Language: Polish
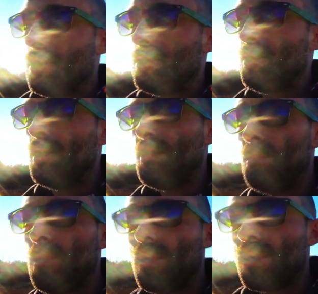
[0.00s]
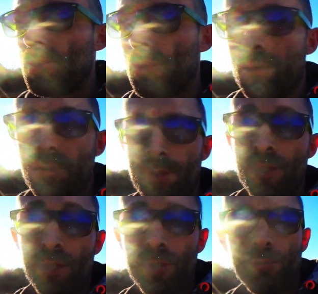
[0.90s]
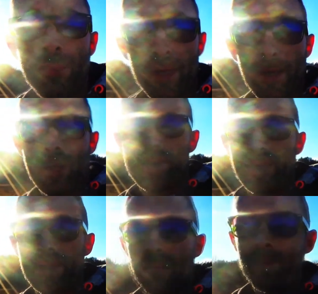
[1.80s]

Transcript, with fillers: gdzie niby jest do 10 mega, a tak